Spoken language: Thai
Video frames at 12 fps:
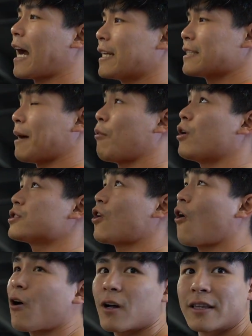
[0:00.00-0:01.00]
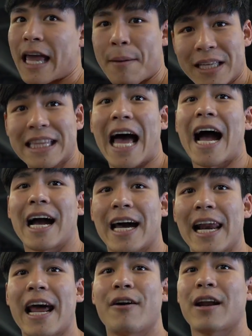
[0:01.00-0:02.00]
การจะจับข้อศอกแทบไม่ต่างกั
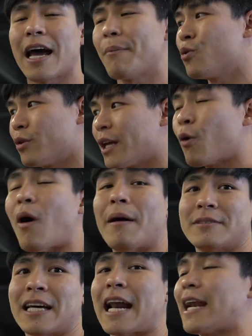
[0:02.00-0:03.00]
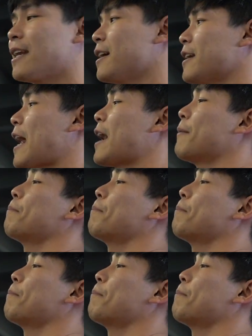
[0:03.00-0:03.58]
นแล้วนะครับ อยู่ที่ความถนัดเลยดัน